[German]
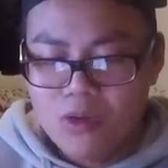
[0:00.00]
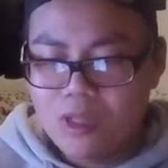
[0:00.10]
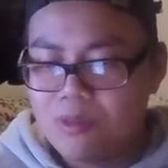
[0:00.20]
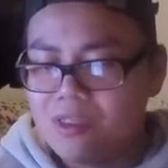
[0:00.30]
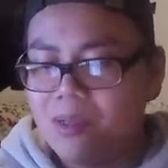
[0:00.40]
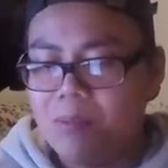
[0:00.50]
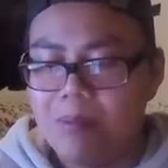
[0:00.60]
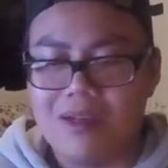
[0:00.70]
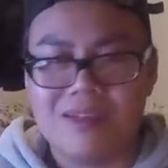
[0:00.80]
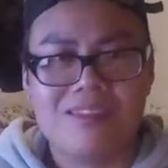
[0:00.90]
100%
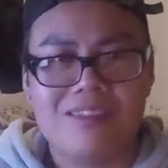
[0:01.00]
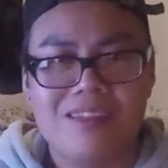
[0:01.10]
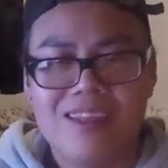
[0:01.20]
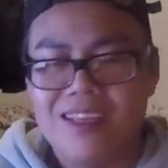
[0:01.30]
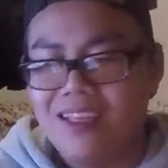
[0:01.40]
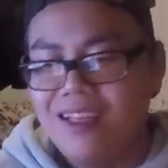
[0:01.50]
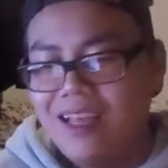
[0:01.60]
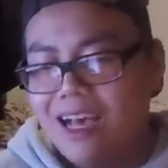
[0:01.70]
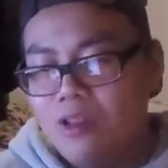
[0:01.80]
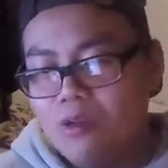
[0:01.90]
Max.
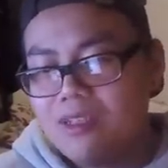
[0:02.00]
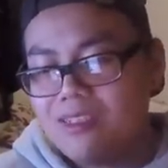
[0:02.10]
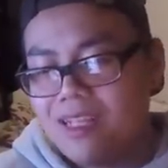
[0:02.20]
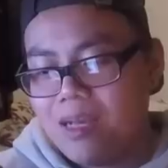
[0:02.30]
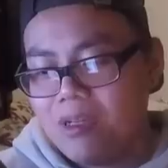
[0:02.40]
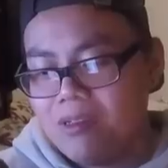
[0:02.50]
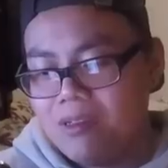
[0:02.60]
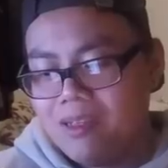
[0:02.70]
Alola Sandama